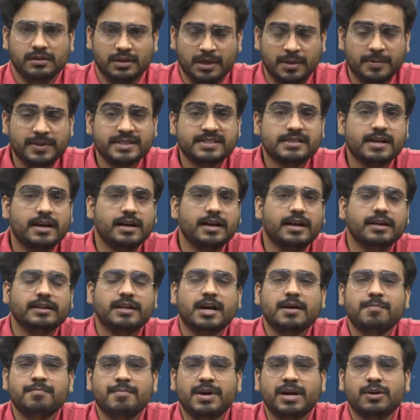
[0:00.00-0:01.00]
नमस्कार
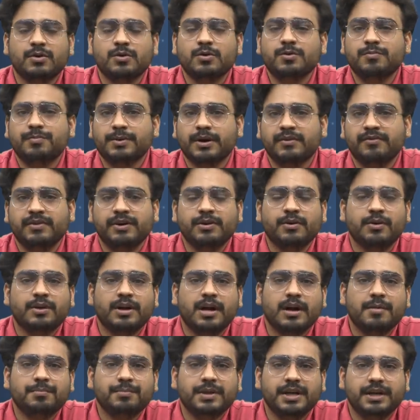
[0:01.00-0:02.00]
आदाब मैं हूं प्रवीण और
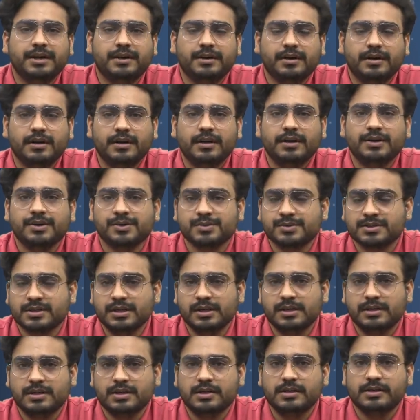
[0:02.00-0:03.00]
आप देख रहे हैं न्यूज
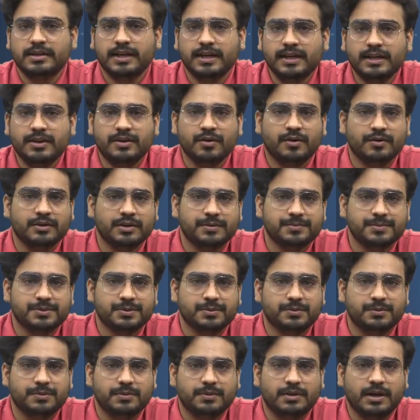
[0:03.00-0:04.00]
क्लिक का डेली राउंडअप
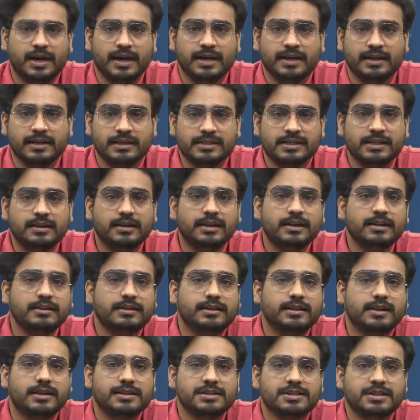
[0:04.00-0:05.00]
शो आइए नजर
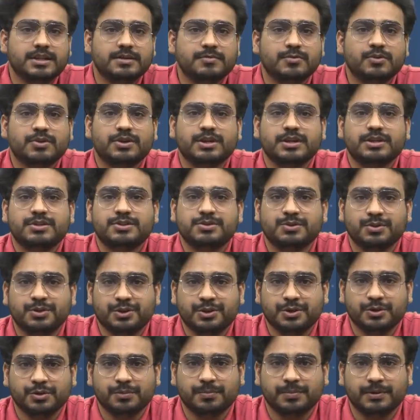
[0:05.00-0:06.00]
डालते हैं आज की मुख्य
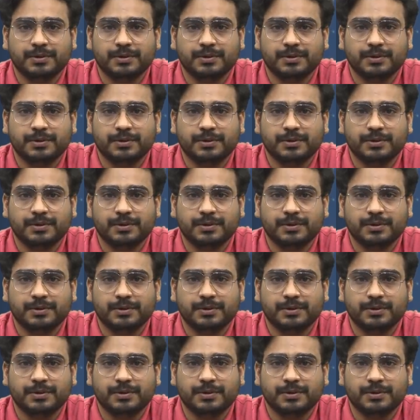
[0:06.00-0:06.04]
सुर्खियों